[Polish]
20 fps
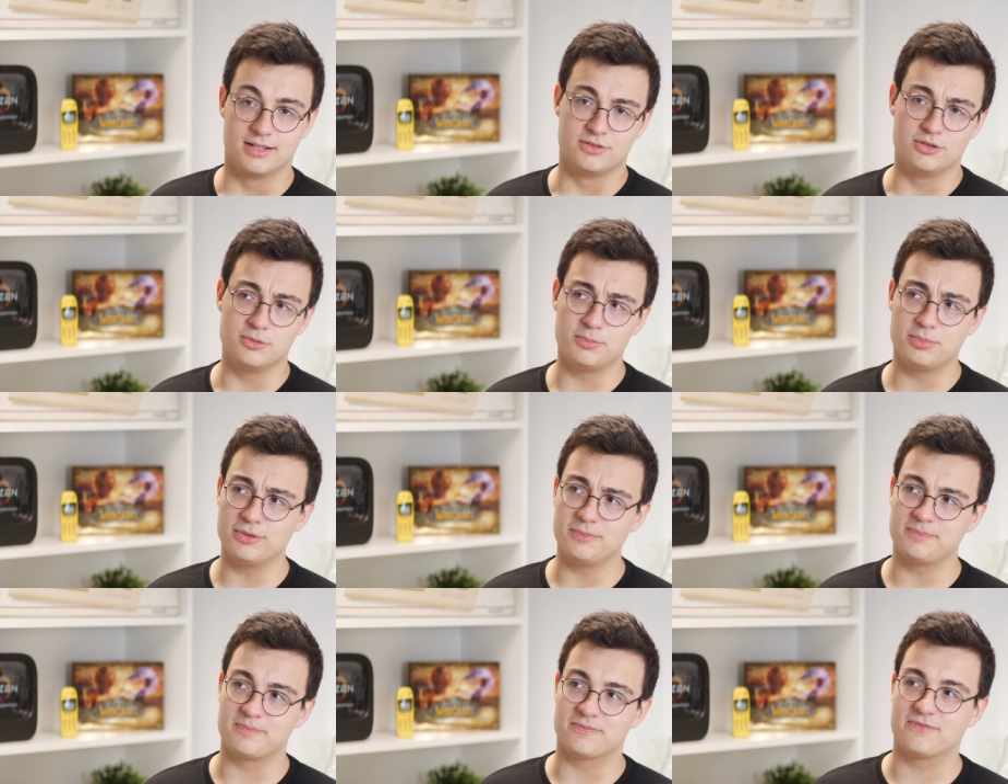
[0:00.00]
No
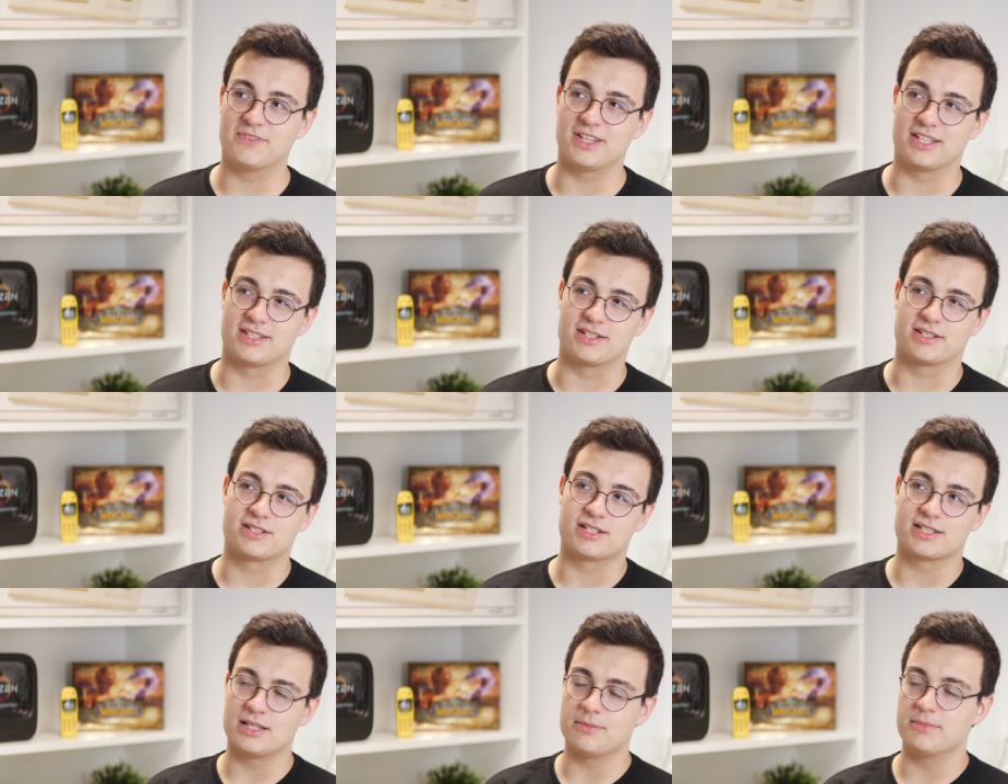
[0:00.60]
bo
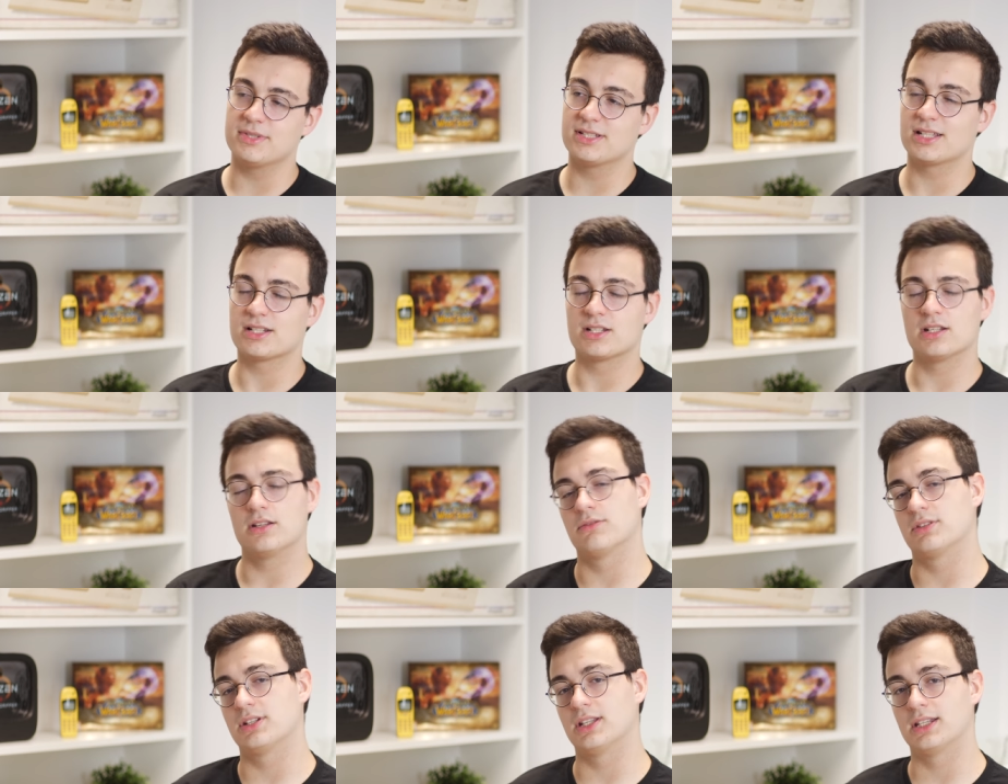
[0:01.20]
wiecie, czasami
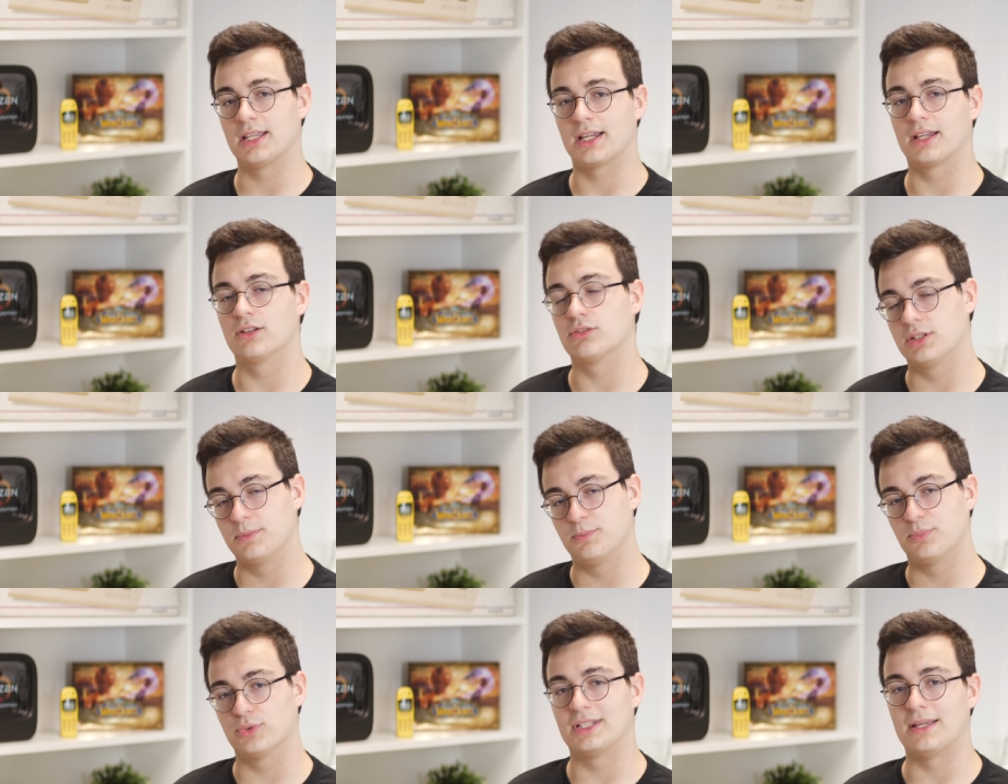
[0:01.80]
zdarzają się tego
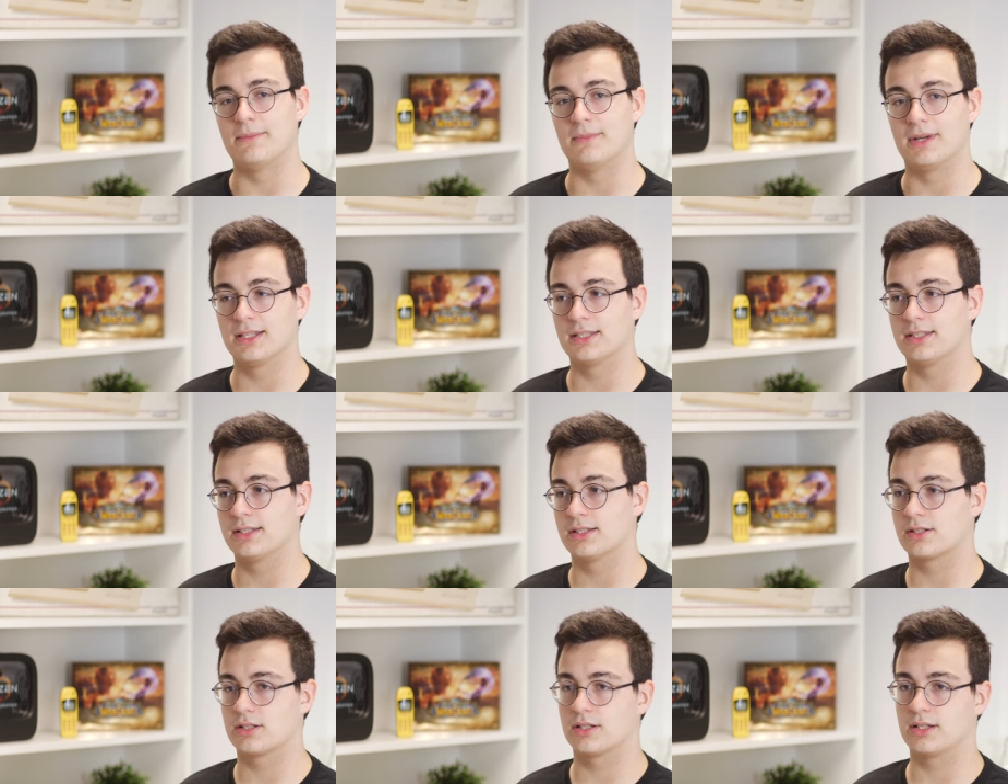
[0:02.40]
typu
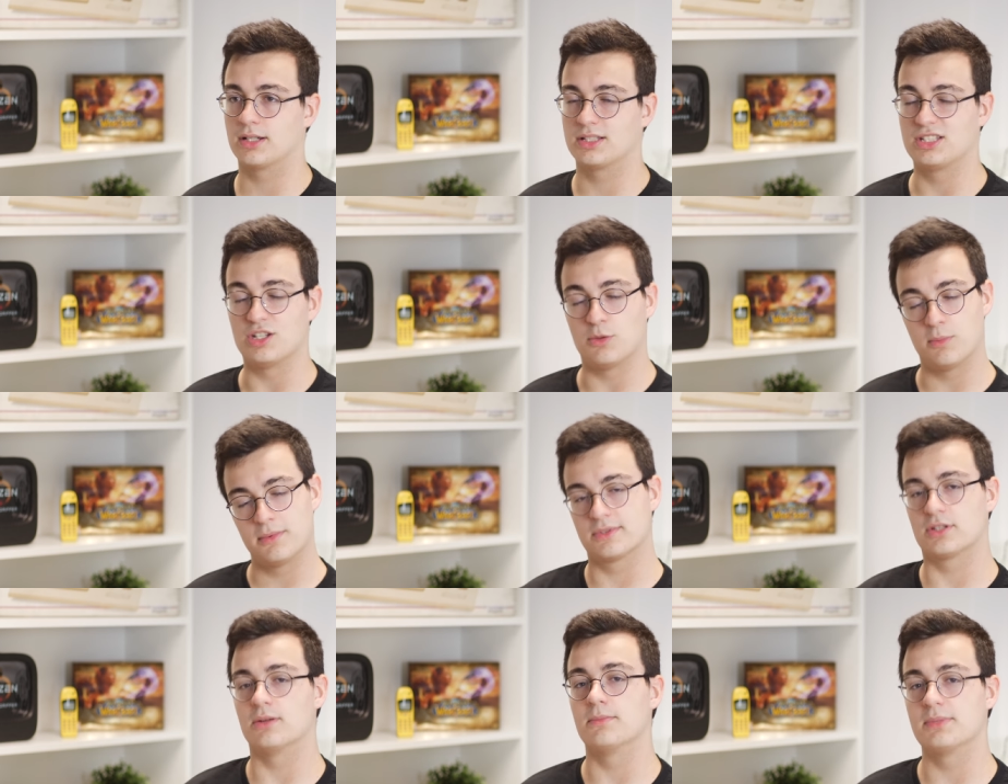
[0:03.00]
tematy, że
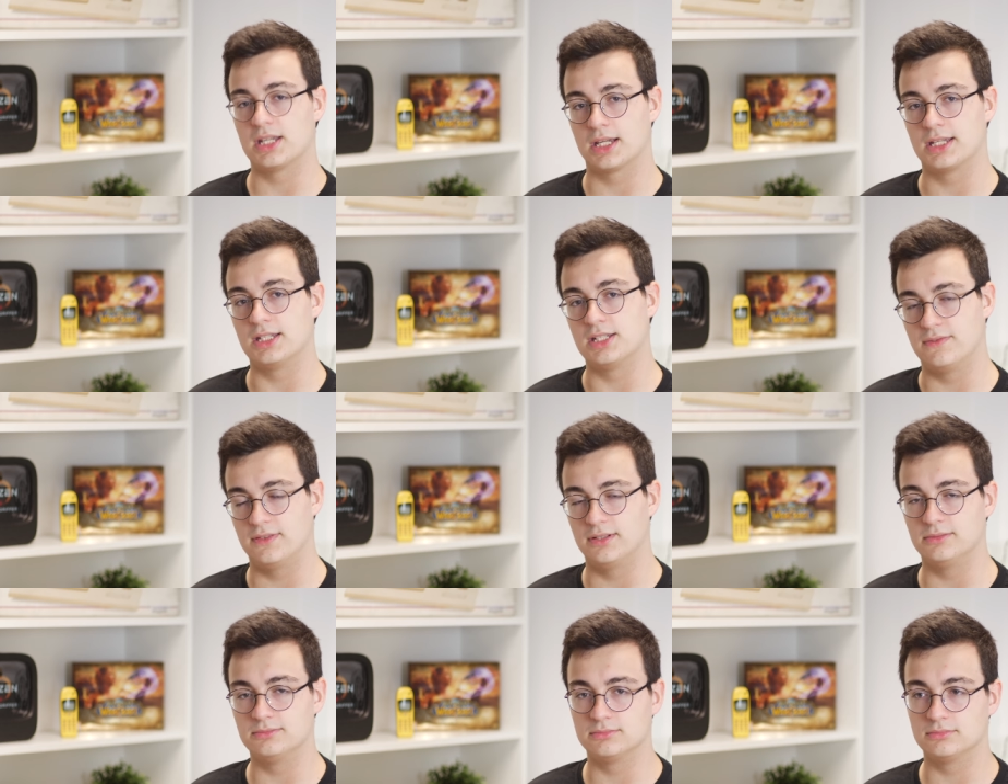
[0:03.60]
chciałbym zrobić
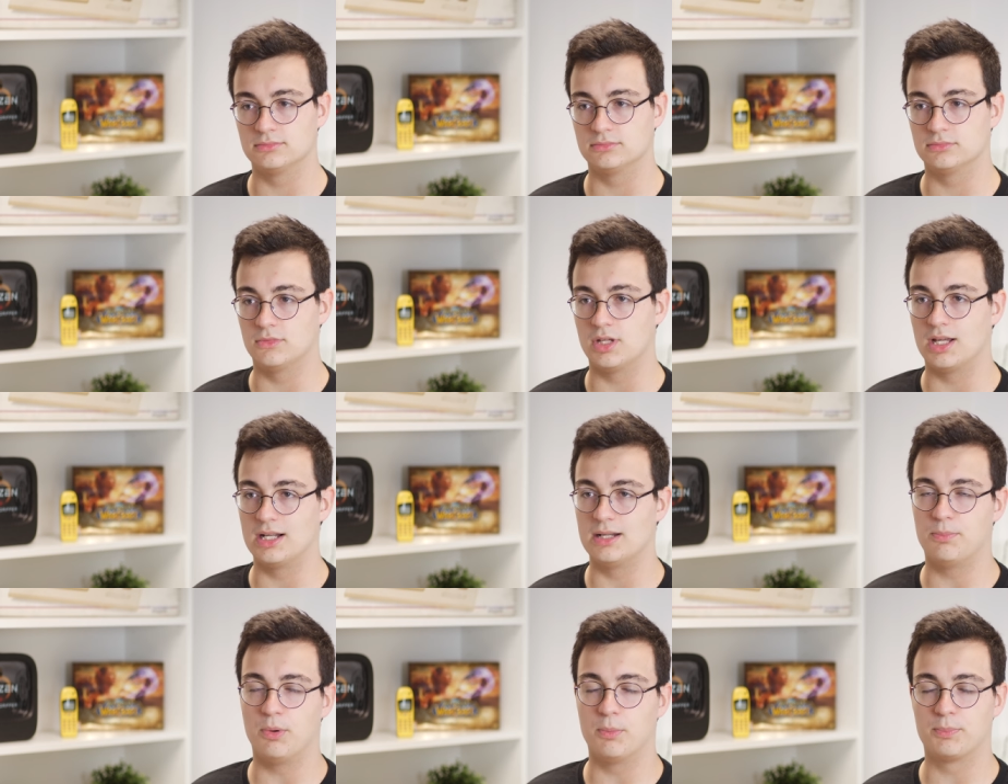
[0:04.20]
jakiś film, no
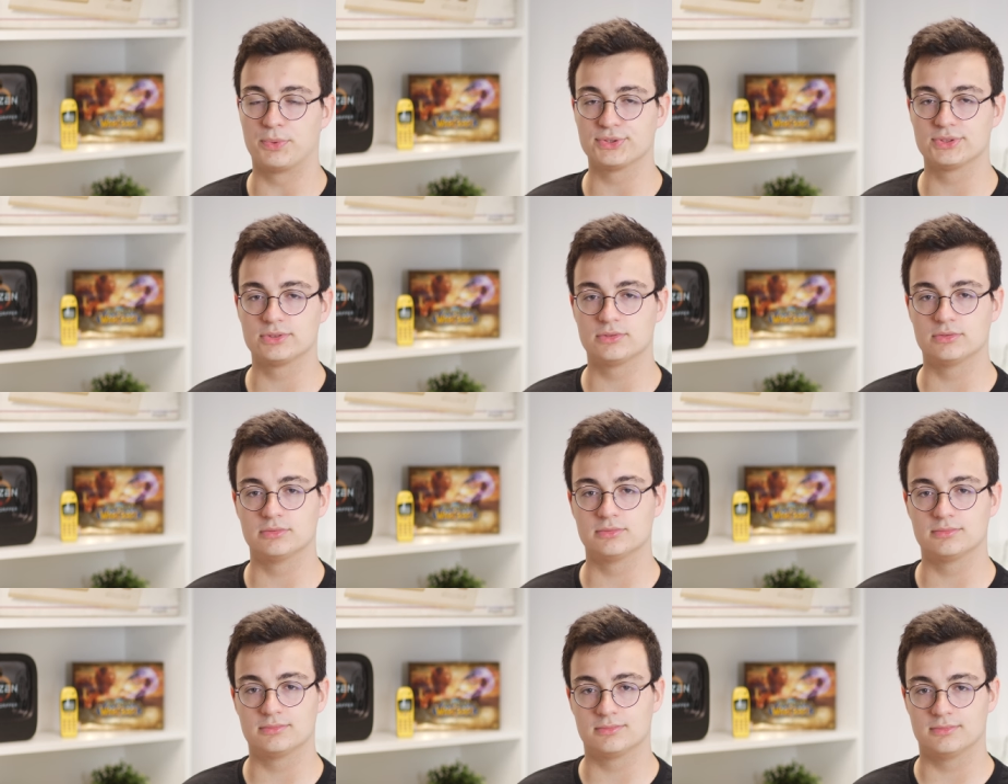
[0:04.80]
ale po
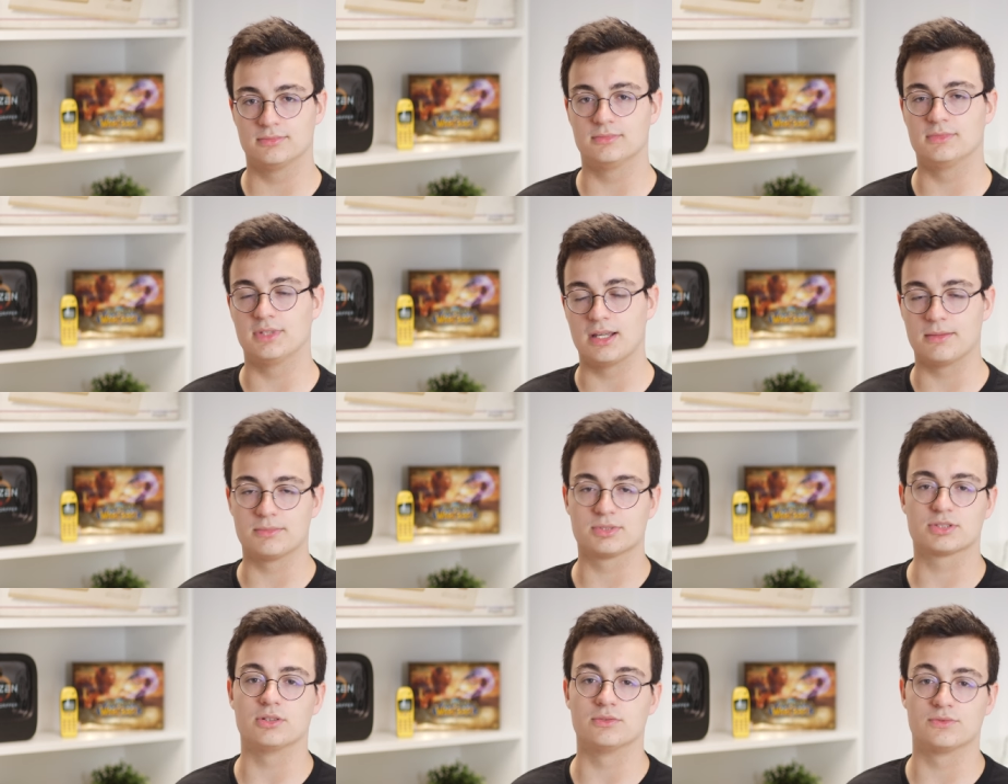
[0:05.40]
prostu nie
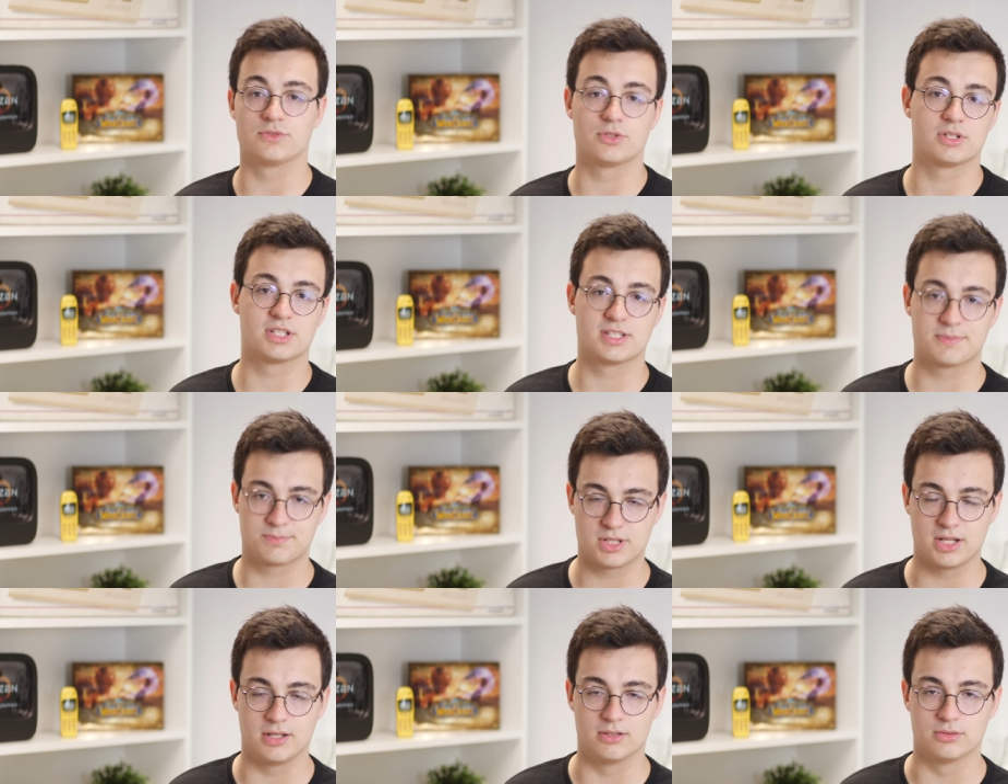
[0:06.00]
mam skąd wziąć
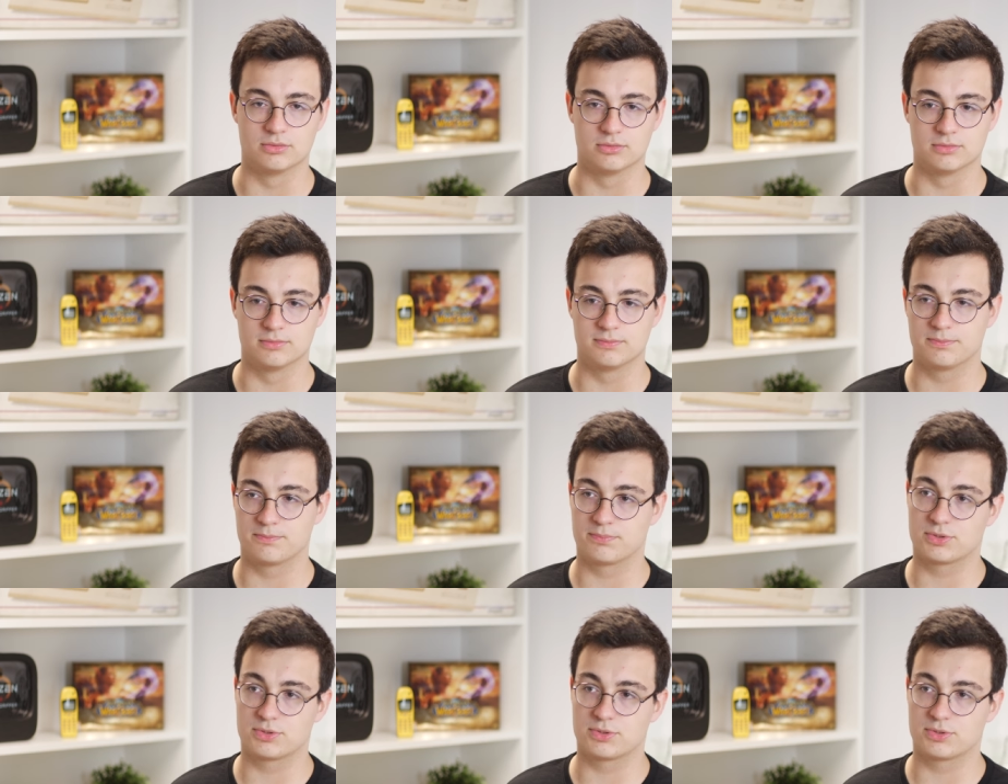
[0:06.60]
sprzętu.